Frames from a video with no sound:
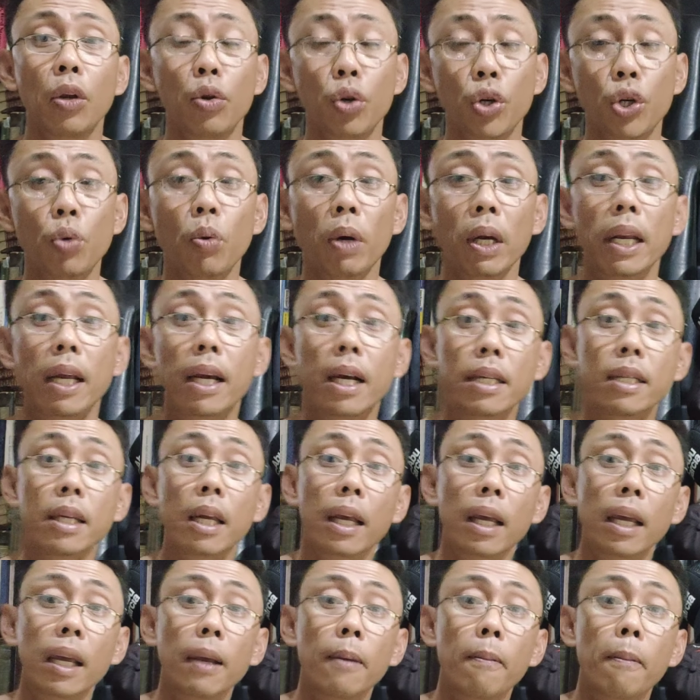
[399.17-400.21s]
Usually
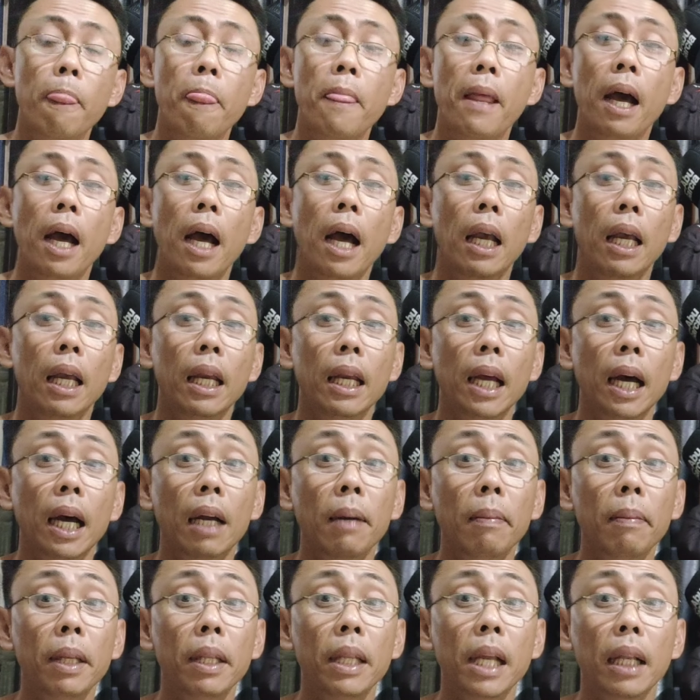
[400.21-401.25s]
kasi, ang
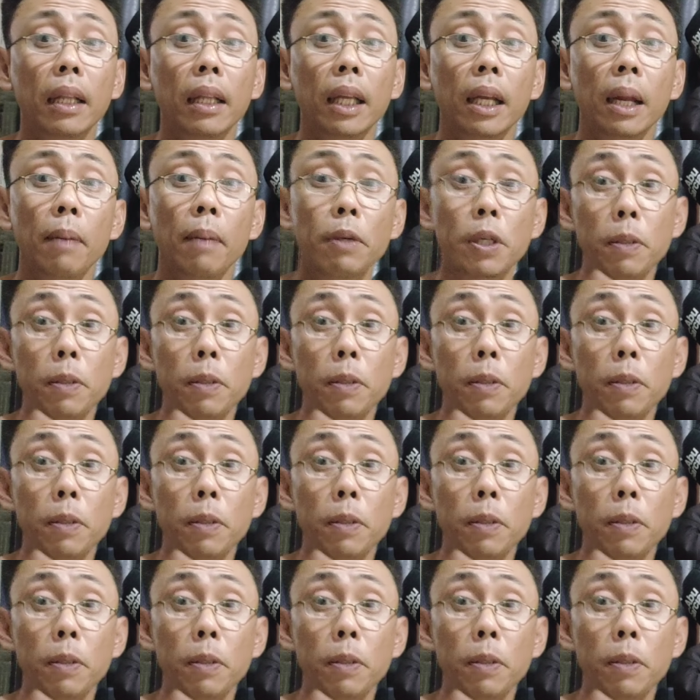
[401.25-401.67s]
ginagamit natin,